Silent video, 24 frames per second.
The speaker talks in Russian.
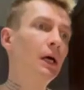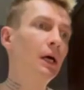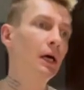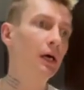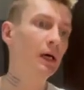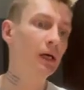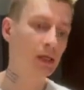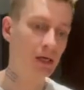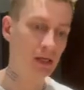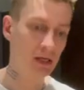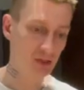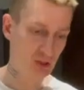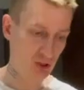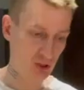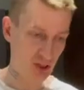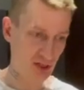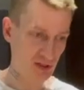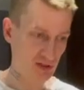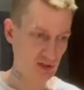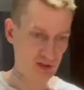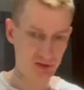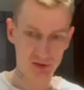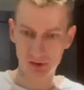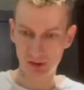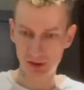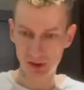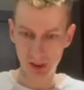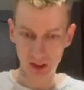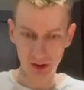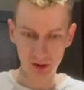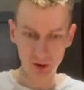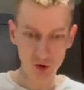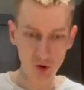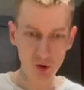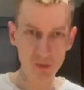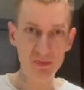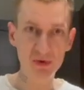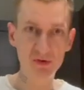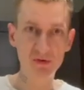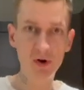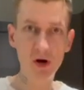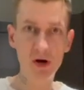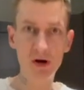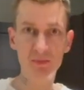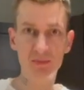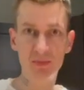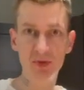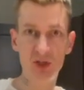Сейчас а, я
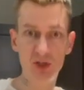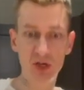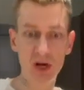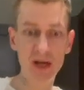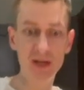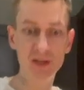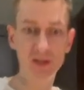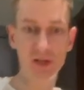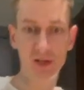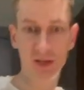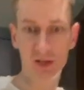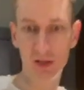добиваю печати,